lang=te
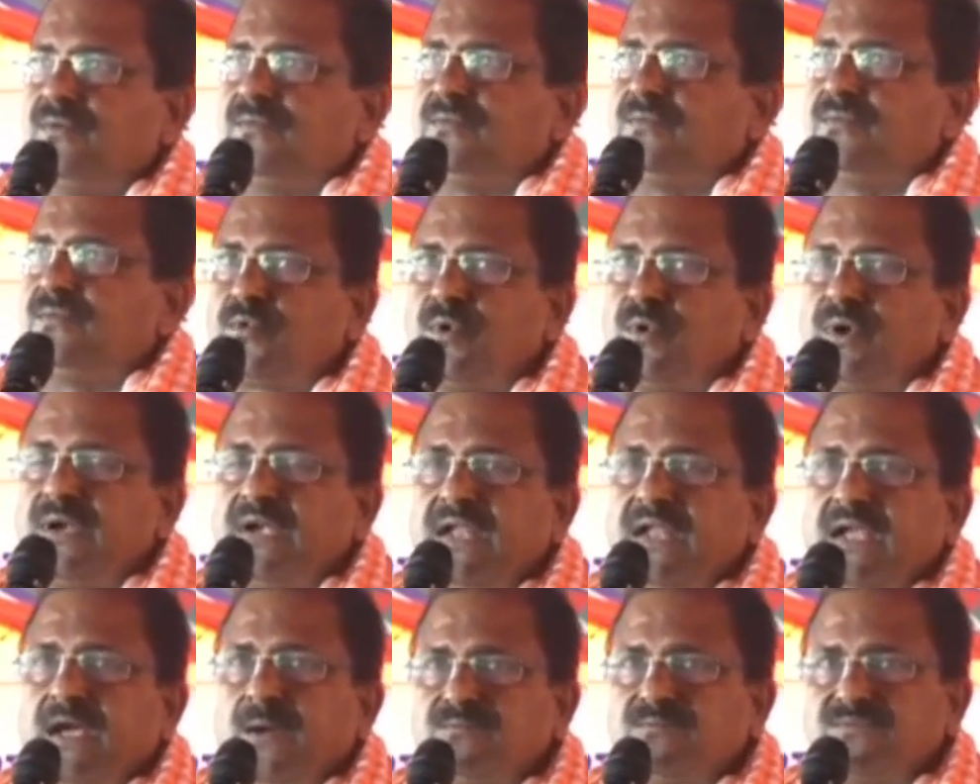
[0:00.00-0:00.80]
కొన్ని
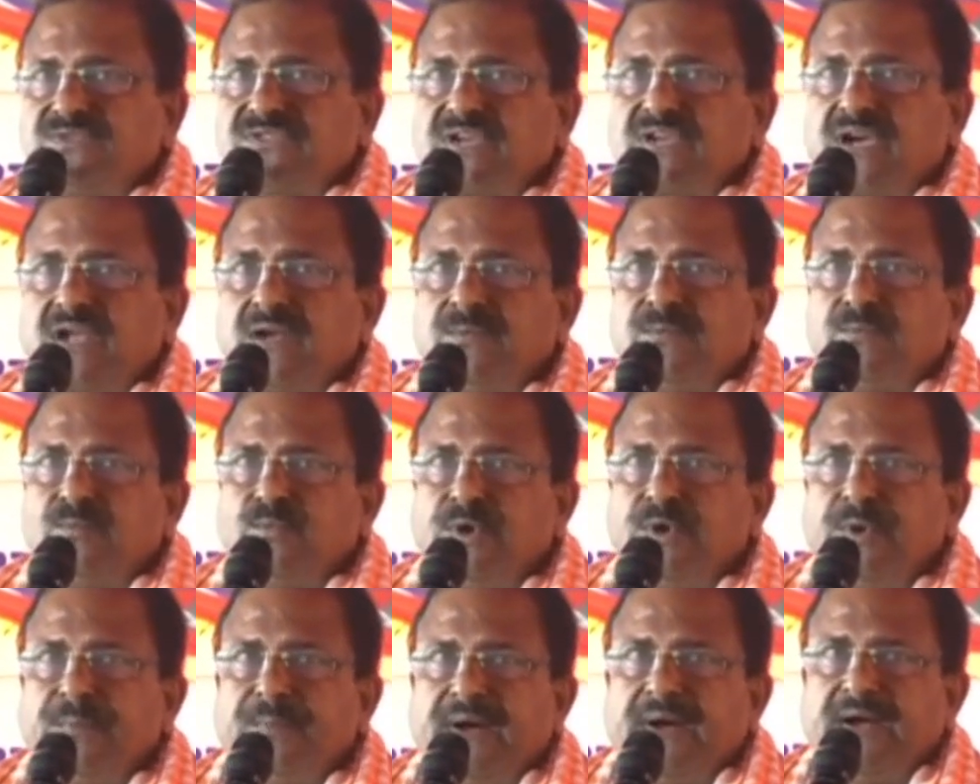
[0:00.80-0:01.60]
అంశాలు
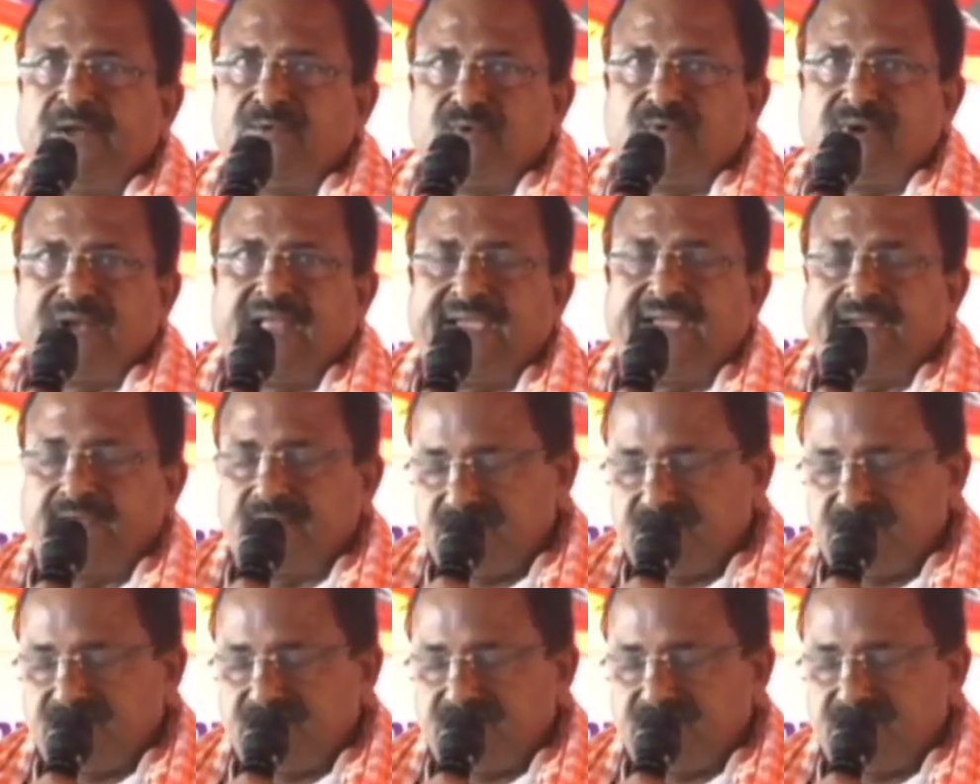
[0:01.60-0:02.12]
ముడిపడి ఉన్నాయి